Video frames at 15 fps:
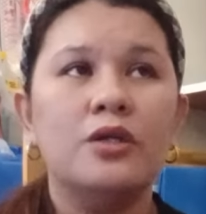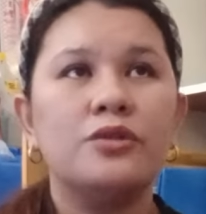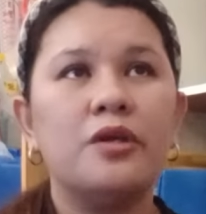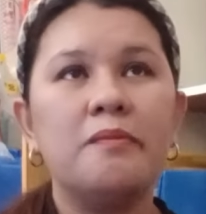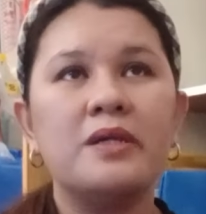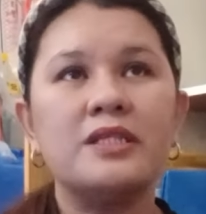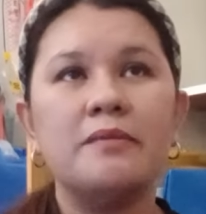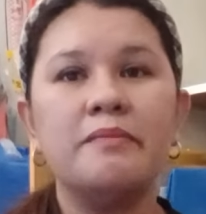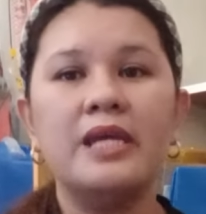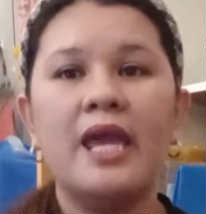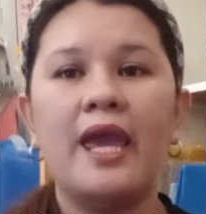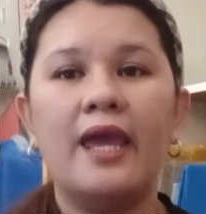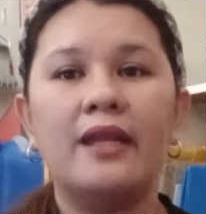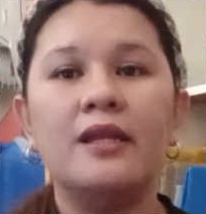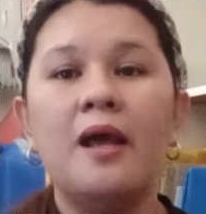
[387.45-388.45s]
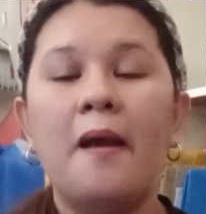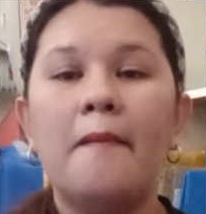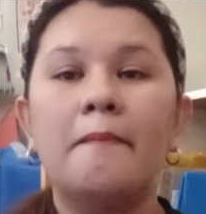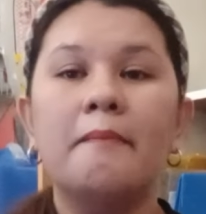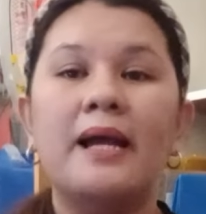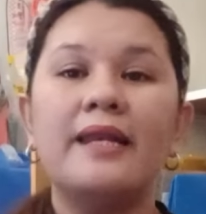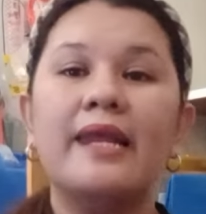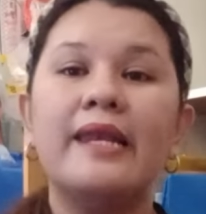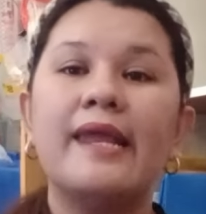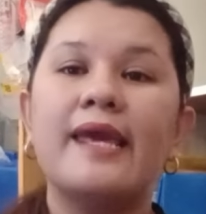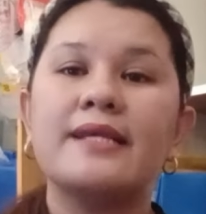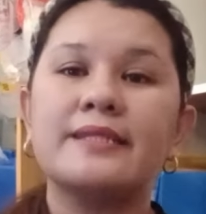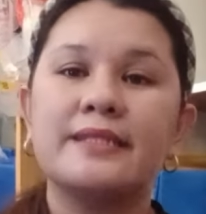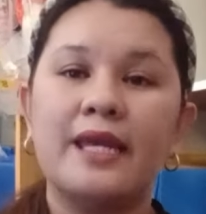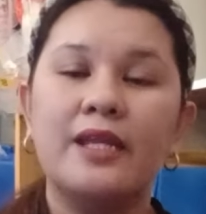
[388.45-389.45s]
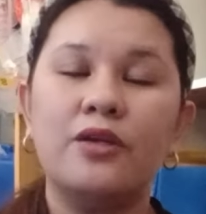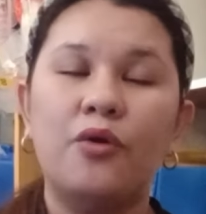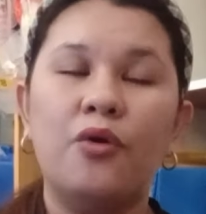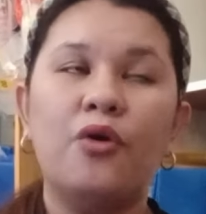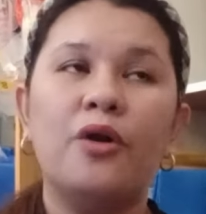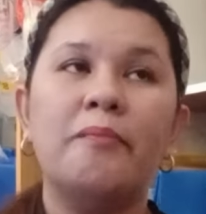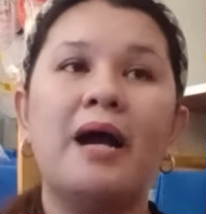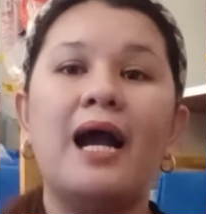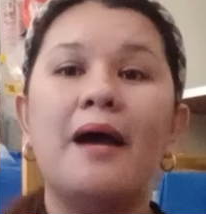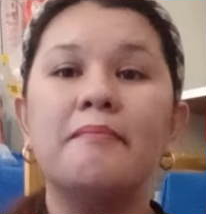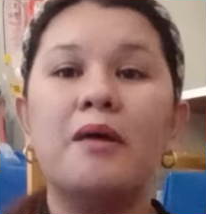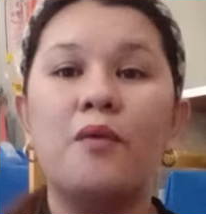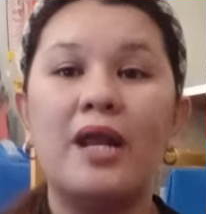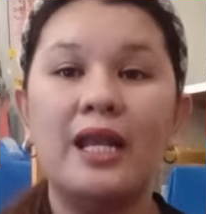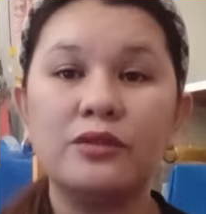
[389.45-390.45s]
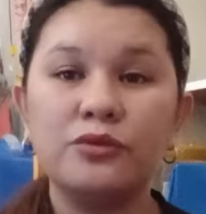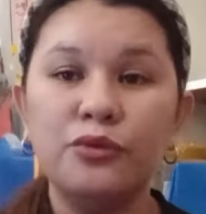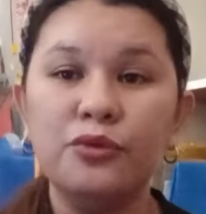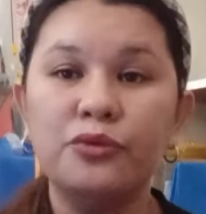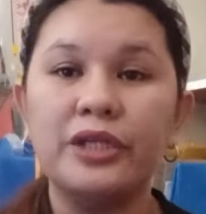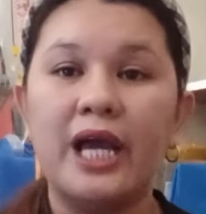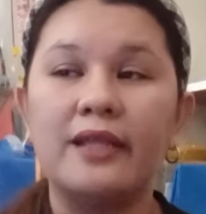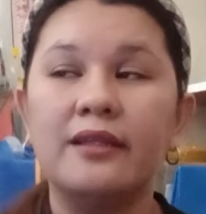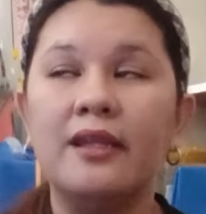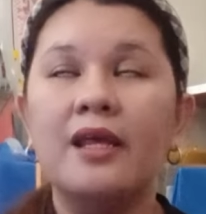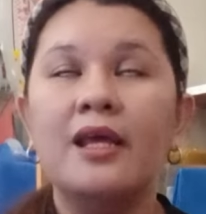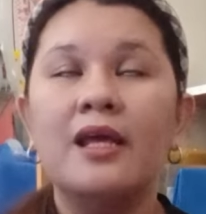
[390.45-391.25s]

So, ibig sabihin, malilesen or baka mawalang tuluyan